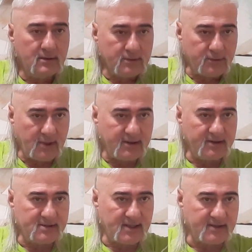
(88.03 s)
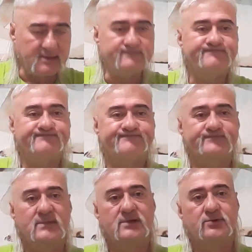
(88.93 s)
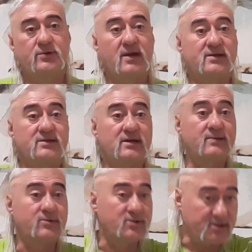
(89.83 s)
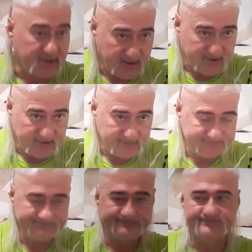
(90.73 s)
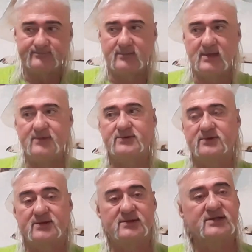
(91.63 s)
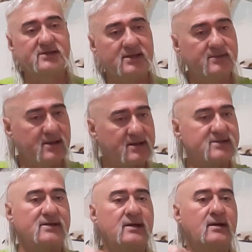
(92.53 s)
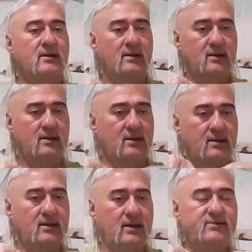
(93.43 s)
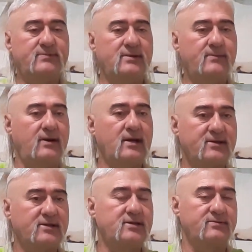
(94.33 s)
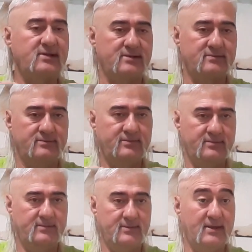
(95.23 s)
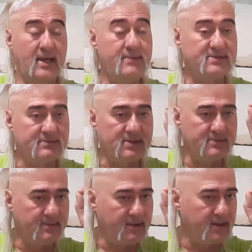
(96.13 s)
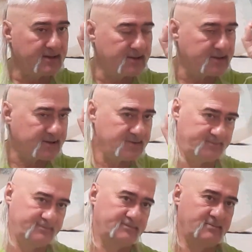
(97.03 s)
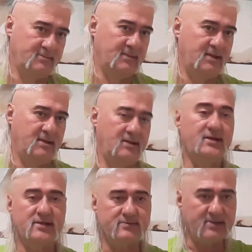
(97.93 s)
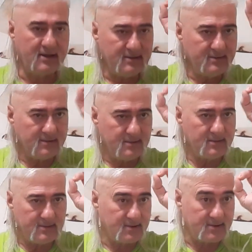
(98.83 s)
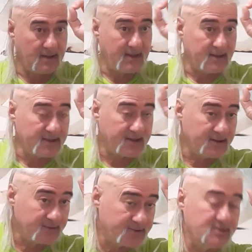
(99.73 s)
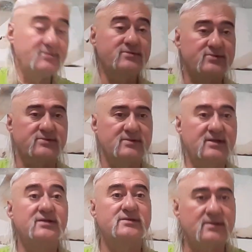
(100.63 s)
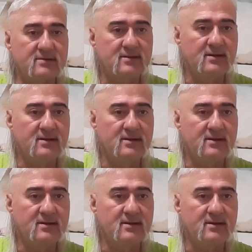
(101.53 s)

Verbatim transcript: Turan Hindistan'da. Turan Çin'de de hep göreceksiniz arkadaşlar. Hepsi görecek. Nasıl dedim ya arkadaşlar. Hepsi birbirine bağlantılıdır bunlar. Hepsi birbirine bağlantılıdır. İlk isim ya. Rama ilk. Düşünüyor musunuz? Hindistan.